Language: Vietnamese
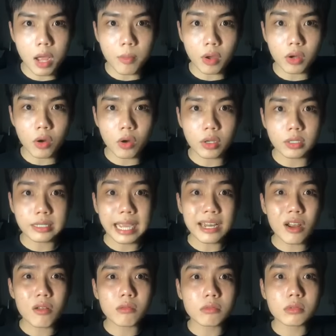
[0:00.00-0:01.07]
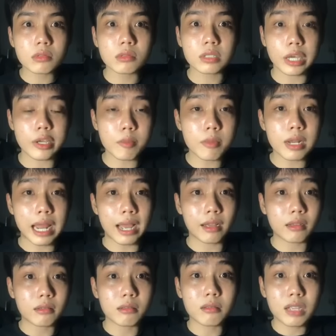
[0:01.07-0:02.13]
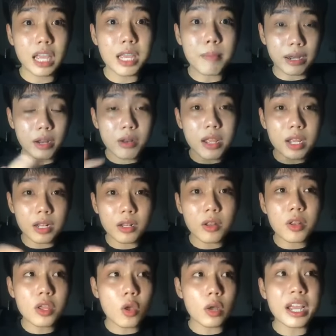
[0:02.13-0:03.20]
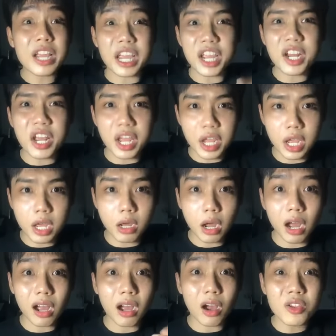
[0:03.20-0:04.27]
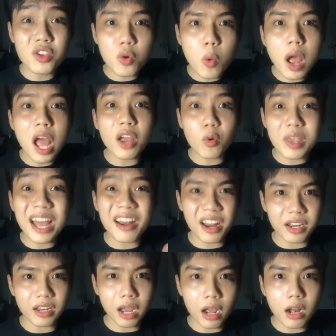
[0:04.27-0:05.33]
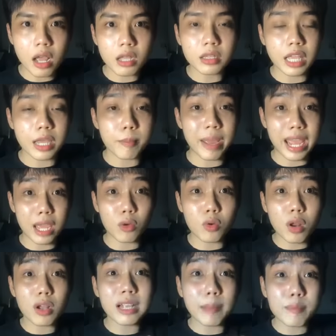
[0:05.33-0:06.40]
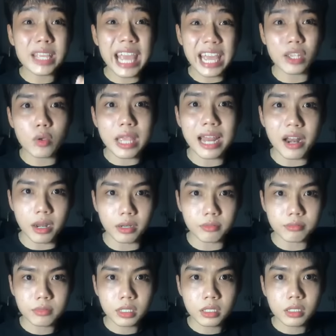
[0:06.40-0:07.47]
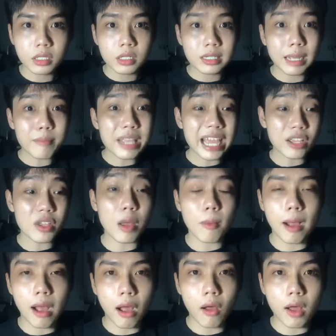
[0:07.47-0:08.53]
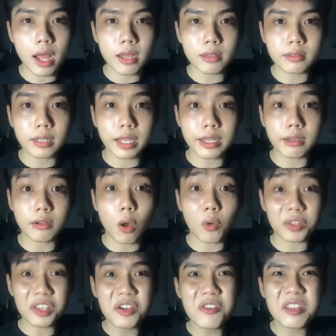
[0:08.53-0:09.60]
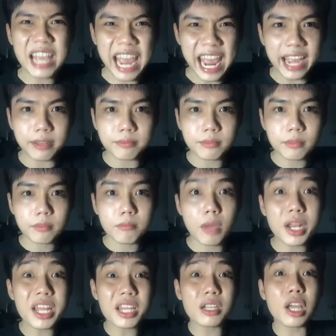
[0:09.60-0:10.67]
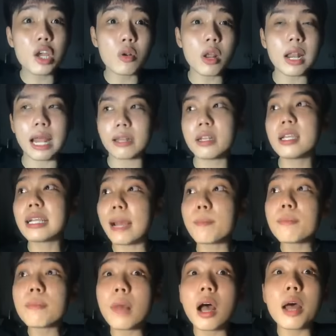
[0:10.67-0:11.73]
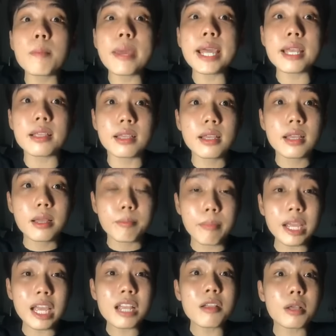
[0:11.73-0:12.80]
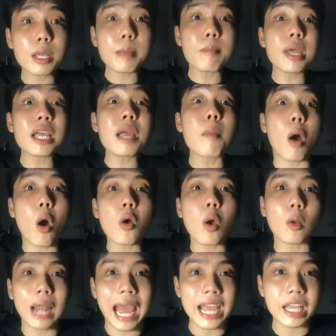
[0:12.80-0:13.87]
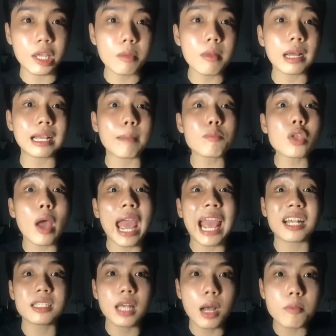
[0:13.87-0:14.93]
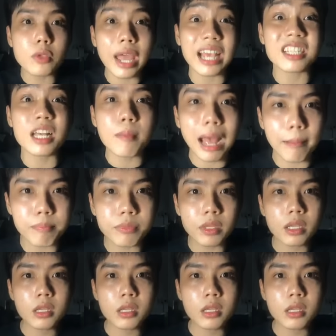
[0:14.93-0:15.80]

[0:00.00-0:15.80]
mọi người cái nó kiểu giống như là khi mà nó đi nó đi vô cái nghĩa địa ở dưới quê của gia đình nó đó thì mẹ của nó cắm nhang cho gia đình cắm nhang cho dòng họ thì còn dư nhang mới đi kêu nó là đi cắm hết mấy cái mấy cái mấy, mấy cái mộ còn lại kiểu như là cắm cho hàng xóm cho hàng xóm ấm